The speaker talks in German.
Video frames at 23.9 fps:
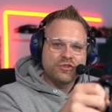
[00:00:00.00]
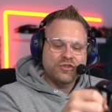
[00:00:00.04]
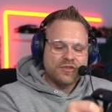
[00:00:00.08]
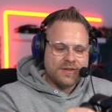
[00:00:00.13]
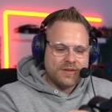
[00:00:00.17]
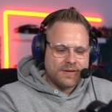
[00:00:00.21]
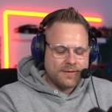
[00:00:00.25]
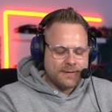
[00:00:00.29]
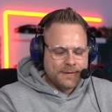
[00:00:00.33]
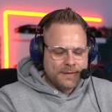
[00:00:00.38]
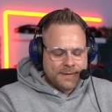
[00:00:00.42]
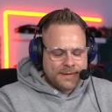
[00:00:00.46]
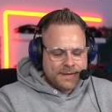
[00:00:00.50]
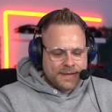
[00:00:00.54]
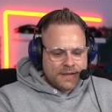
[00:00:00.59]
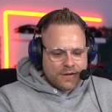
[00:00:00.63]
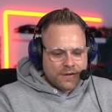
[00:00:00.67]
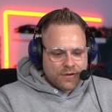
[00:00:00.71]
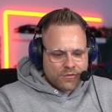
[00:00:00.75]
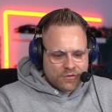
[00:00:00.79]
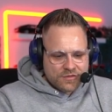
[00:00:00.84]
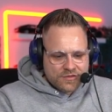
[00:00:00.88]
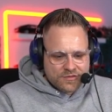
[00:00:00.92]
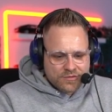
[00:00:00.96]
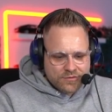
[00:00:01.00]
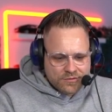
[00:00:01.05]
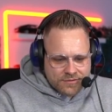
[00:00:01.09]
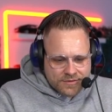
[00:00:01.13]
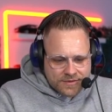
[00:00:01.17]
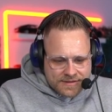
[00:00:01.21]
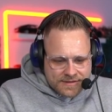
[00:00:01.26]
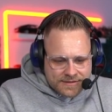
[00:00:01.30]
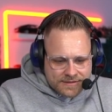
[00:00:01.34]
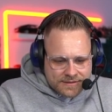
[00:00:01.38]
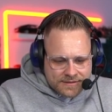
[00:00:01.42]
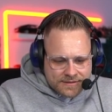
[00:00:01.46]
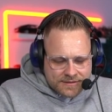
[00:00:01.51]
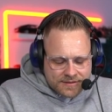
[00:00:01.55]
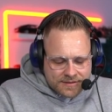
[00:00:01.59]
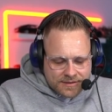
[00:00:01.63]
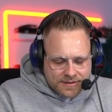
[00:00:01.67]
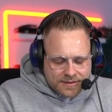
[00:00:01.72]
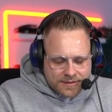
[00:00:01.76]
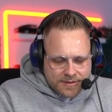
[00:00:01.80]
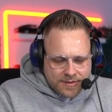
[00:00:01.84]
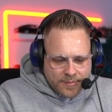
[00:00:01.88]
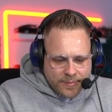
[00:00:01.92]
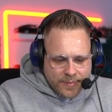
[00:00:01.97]
sind. Und so ist es
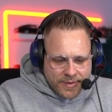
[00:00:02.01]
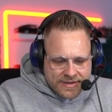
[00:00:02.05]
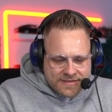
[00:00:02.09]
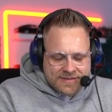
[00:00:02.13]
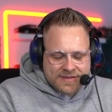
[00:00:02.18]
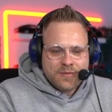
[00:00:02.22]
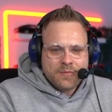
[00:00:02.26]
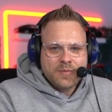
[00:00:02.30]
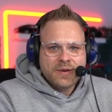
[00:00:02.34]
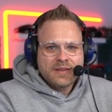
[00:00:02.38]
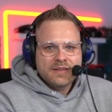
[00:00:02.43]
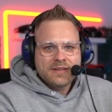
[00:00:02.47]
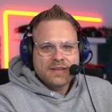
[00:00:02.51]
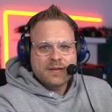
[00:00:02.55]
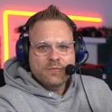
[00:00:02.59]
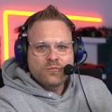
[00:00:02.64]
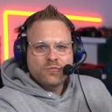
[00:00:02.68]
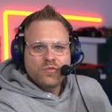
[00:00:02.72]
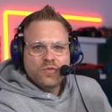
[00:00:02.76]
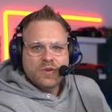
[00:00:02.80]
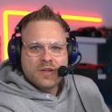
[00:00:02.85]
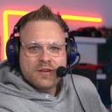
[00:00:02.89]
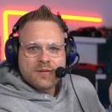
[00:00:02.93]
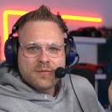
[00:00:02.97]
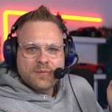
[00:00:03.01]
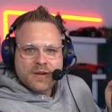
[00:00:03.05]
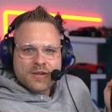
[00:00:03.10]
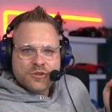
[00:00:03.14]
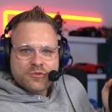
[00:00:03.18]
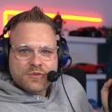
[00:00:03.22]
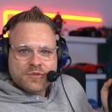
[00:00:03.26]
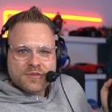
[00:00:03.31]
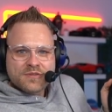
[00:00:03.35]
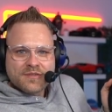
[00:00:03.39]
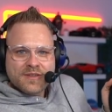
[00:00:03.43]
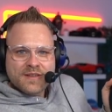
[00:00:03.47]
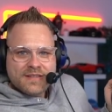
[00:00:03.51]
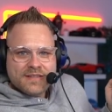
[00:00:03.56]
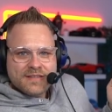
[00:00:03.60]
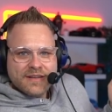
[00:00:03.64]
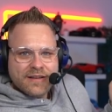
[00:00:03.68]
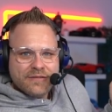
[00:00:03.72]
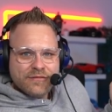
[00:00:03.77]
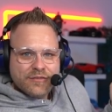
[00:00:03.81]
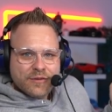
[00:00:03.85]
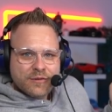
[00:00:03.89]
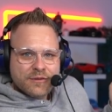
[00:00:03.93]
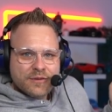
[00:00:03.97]
äh, besser, bei dem Wheel beispielsweise
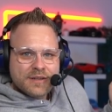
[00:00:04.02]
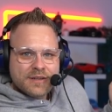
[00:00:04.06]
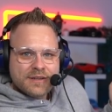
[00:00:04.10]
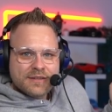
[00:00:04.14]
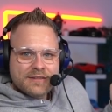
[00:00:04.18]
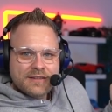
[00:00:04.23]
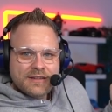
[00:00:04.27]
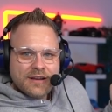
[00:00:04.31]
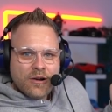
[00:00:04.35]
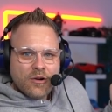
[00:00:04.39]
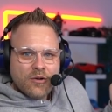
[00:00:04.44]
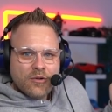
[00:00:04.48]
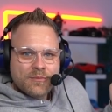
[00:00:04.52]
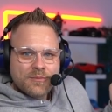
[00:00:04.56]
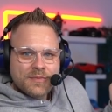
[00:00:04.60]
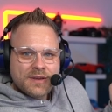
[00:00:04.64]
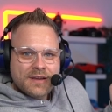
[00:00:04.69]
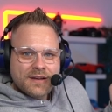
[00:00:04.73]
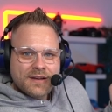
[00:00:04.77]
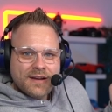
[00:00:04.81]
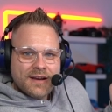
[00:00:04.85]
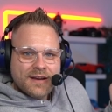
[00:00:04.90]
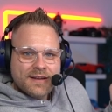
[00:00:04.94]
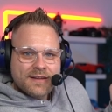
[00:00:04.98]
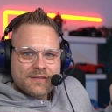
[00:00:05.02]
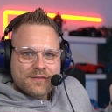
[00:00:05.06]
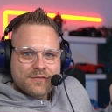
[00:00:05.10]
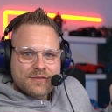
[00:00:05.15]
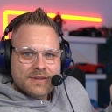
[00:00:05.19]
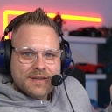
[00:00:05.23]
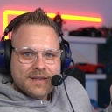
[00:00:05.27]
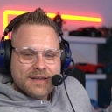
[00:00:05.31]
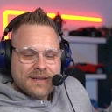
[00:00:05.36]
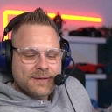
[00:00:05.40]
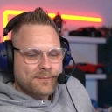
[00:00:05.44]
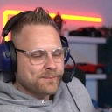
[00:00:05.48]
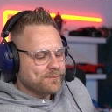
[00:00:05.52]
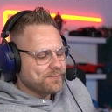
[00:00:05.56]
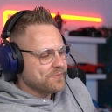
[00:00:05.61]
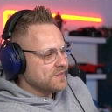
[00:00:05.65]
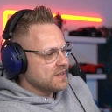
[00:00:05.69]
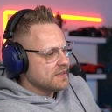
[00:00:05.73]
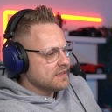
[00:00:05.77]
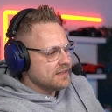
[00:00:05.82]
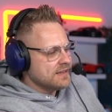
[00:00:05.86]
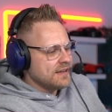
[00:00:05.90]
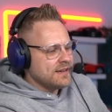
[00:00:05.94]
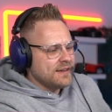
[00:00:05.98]
einfach nur den Daumen hier reinzulegen.
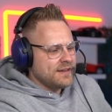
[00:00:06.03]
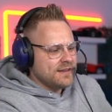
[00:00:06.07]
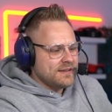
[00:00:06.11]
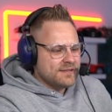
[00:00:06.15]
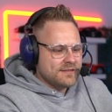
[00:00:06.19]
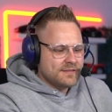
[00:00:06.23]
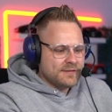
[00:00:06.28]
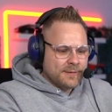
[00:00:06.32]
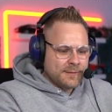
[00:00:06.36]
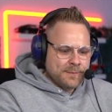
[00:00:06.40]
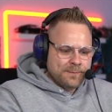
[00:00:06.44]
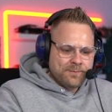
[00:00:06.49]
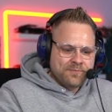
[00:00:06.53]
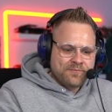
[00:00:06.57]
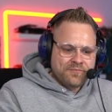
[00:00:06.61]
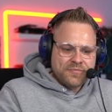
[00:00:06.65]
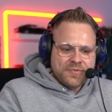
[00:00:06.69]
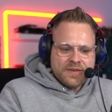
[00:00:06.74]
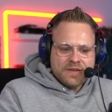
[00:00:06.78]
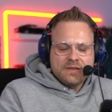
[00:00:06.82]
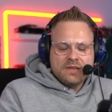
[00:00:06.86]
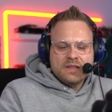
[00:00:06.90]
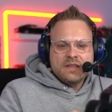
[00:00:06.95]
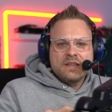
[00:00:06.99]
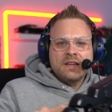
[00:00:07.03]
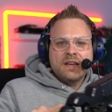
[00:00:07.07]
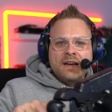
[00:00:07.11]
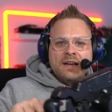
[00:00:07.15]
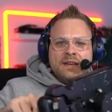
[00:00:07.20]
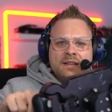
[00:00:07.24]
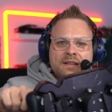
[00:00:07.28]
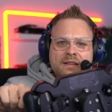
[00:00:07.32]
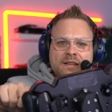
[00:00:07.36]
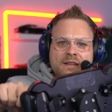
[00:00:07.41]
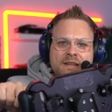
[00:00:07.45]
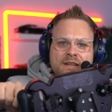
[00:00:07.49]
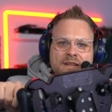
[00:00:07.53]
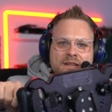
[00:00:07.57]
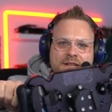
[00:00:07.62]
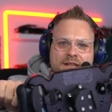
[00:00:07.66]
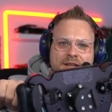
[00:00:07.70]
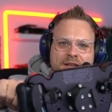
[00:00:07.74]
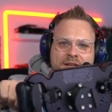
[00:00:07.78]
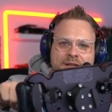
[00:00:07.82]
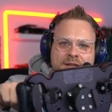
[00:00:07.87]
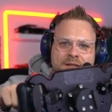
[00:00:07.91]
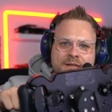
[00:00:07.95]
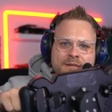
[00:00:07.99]
Das heißt, die Kante hier
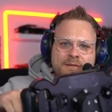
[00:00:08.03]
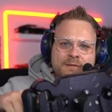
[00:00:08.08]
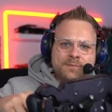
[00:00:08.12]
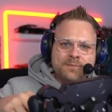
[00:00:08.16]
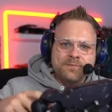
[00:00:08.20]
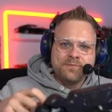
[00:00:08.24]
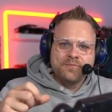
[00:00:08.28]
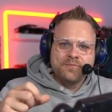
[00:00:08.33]
drinne